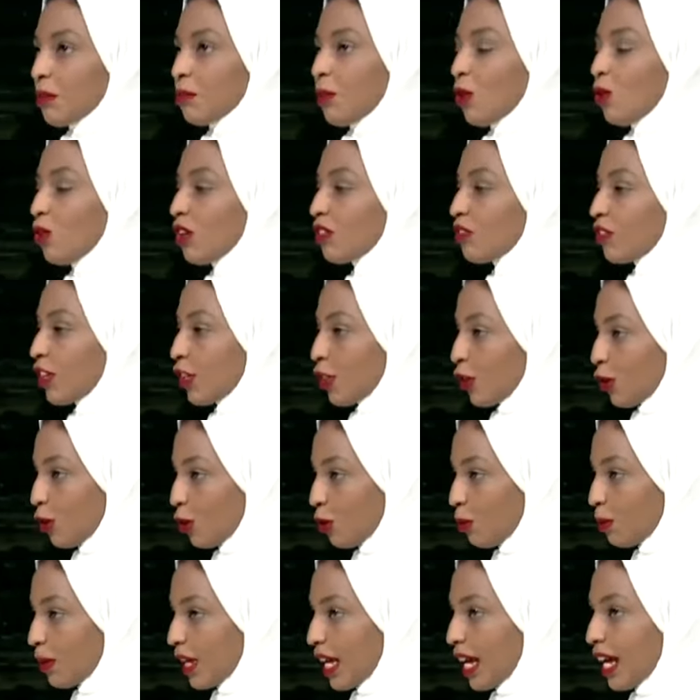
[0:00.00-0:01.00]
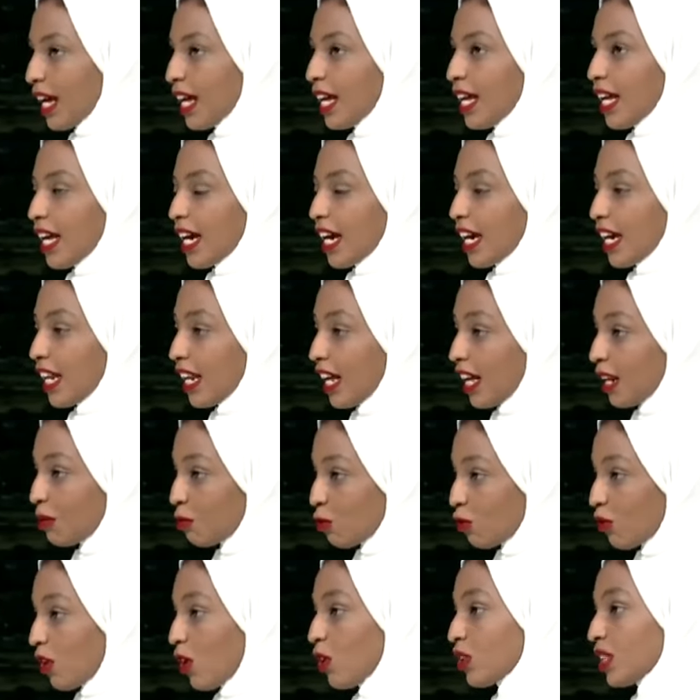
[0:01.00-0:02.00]
موقف أثيوبيا خلال
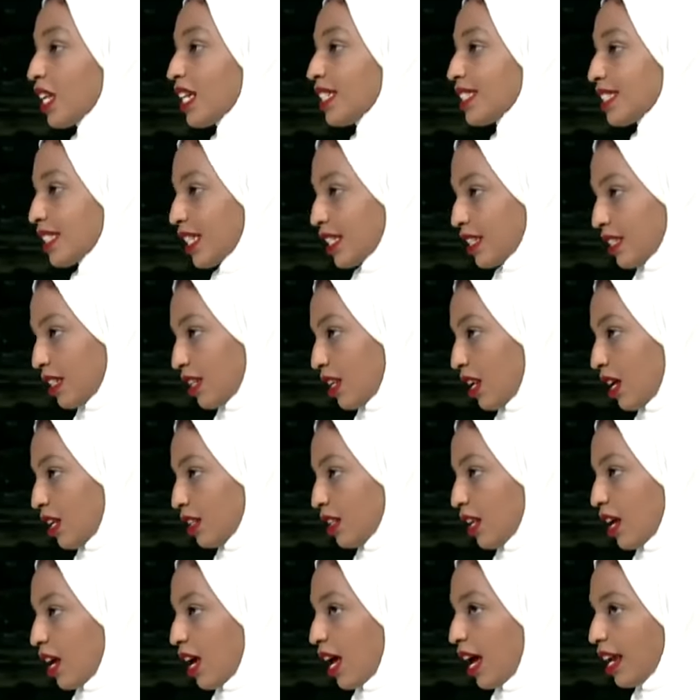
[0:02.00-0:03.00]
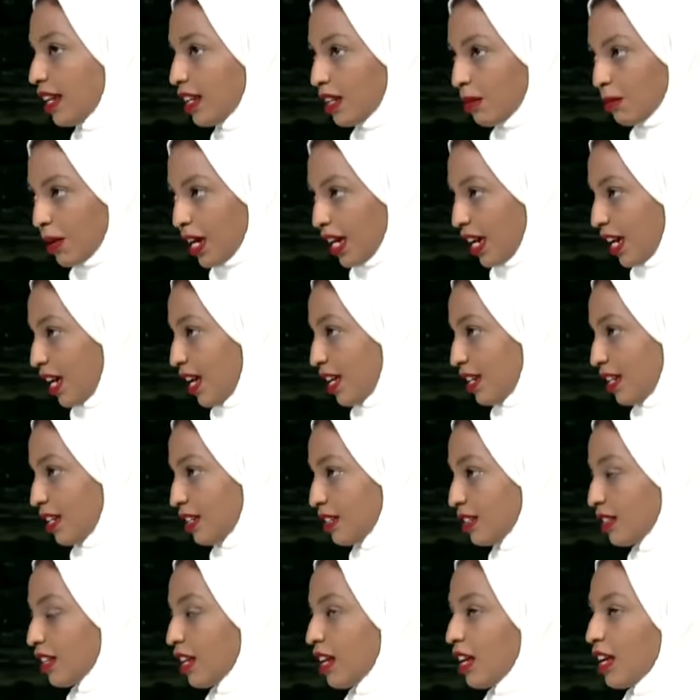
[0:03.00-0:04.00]
مفاوضات سد النهضة أينما
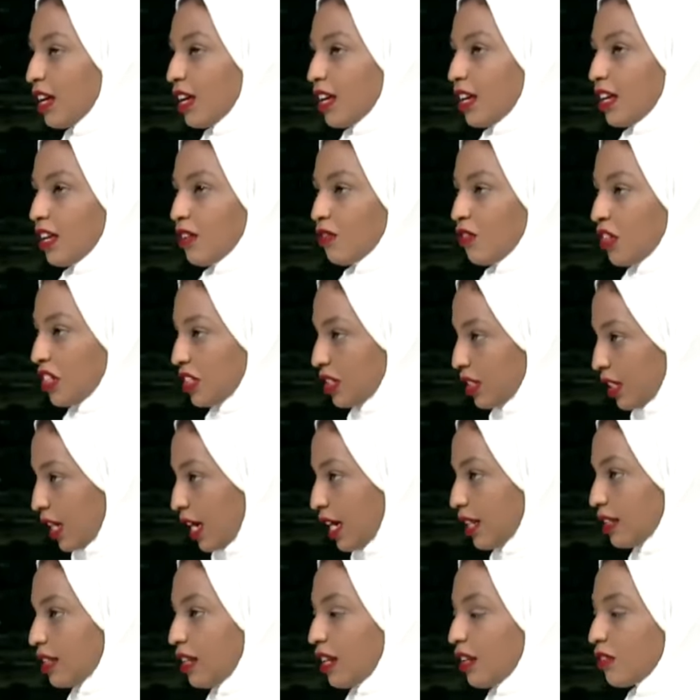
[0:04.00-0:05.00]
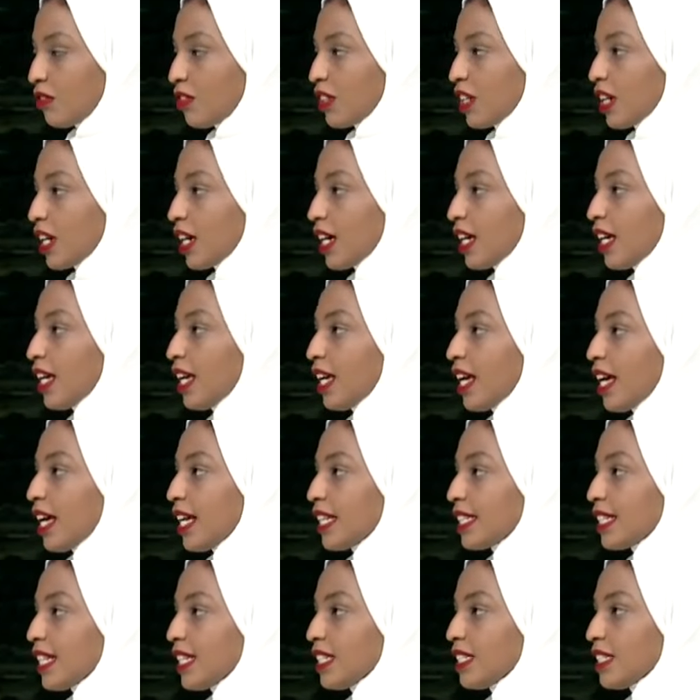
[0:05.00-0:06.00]
كانت آه، في الاتحاد الأفريقي
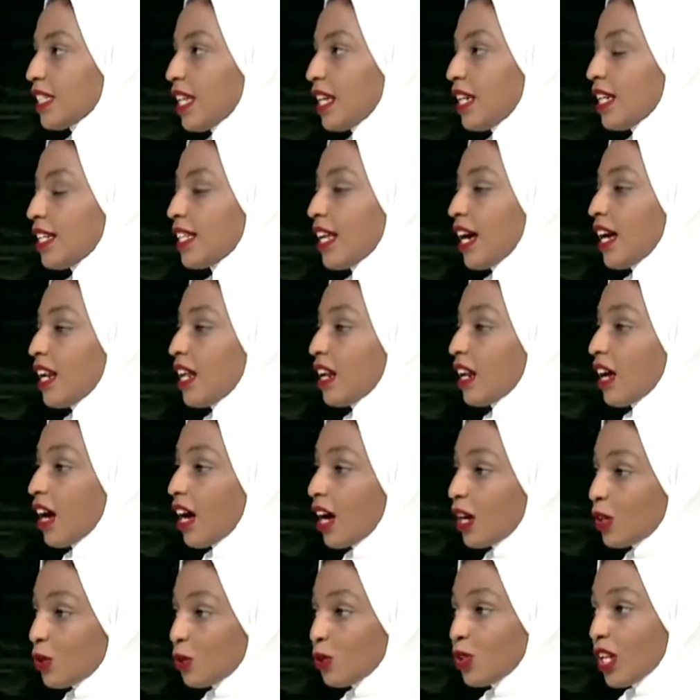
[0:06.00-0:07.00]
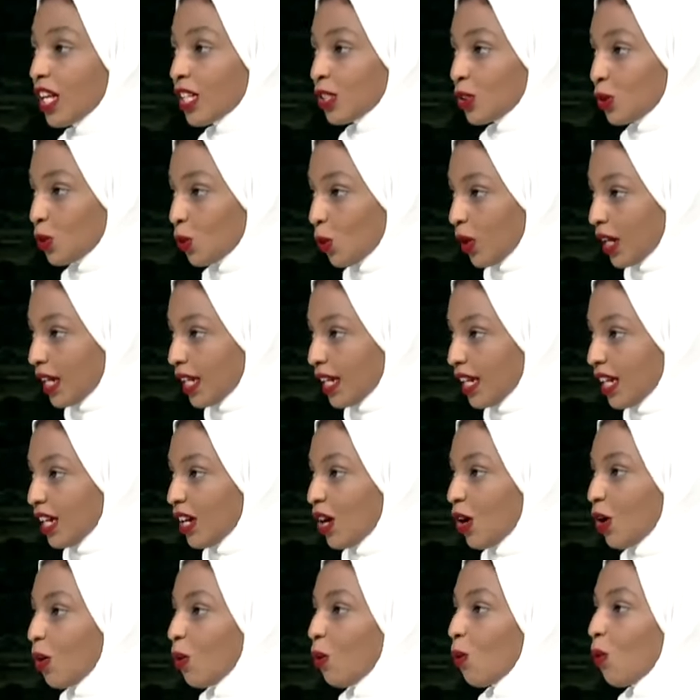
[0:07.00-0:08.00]
تستند على القانون الدولي
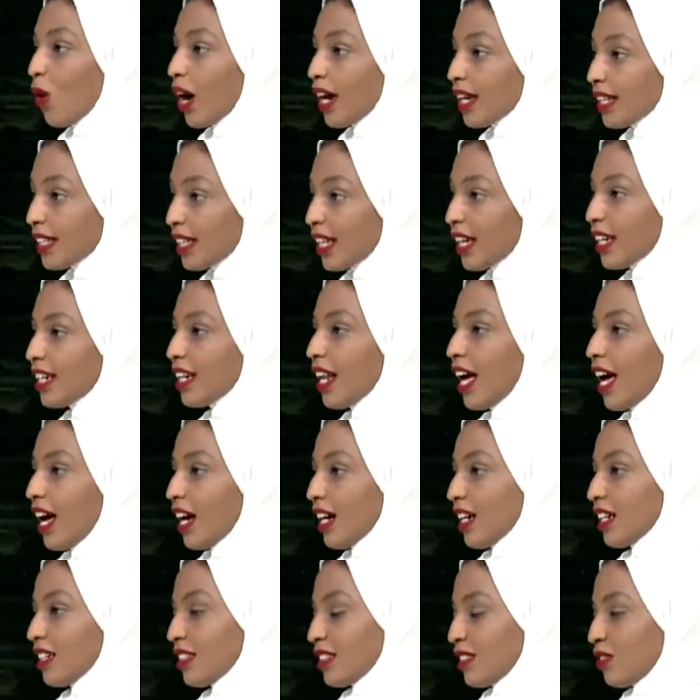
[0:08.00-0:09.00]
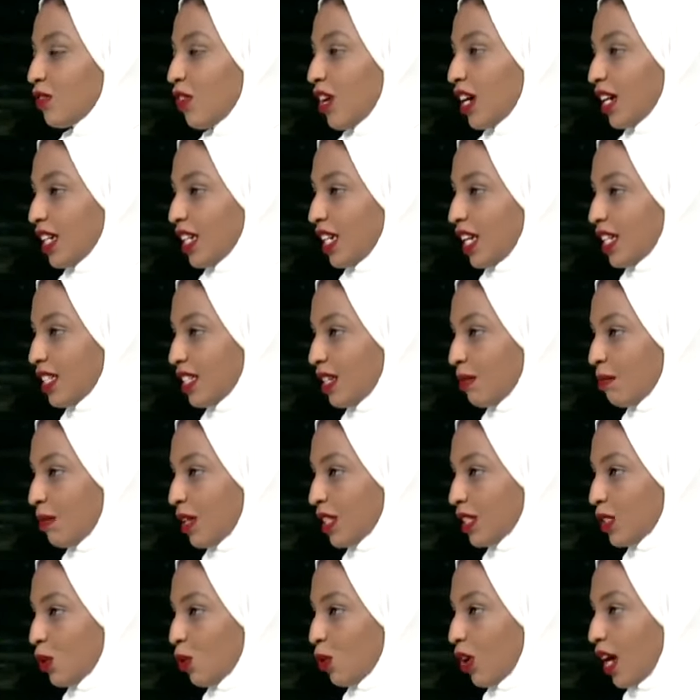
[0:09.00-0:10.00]
وأيضا آخر اتفاقية تم
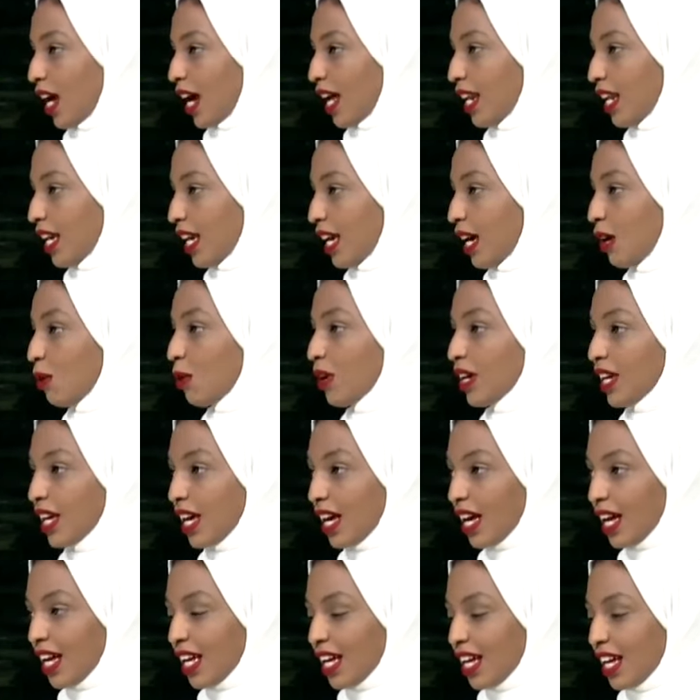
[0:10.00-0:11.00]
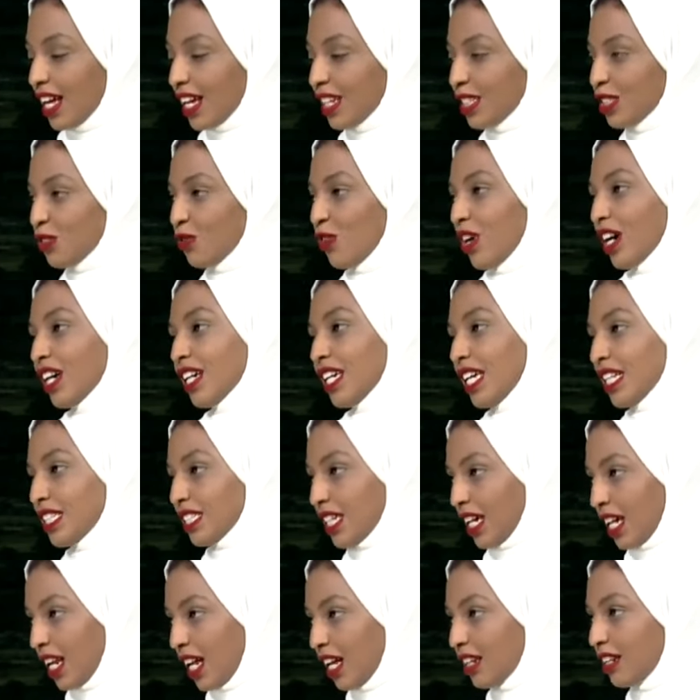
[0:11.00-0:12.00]
التوقيع عليها وهي اتفاقية
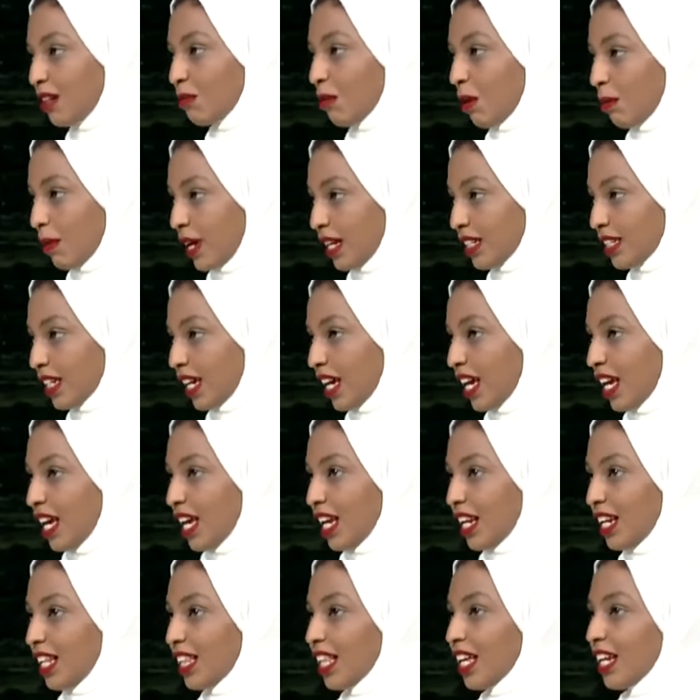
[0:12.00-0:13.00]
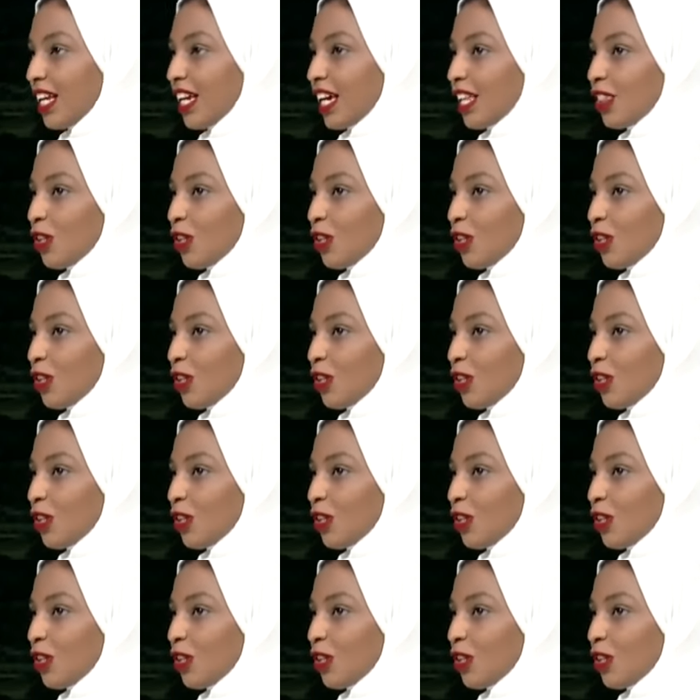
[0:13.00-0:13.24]
إعلان المبادئ لذلك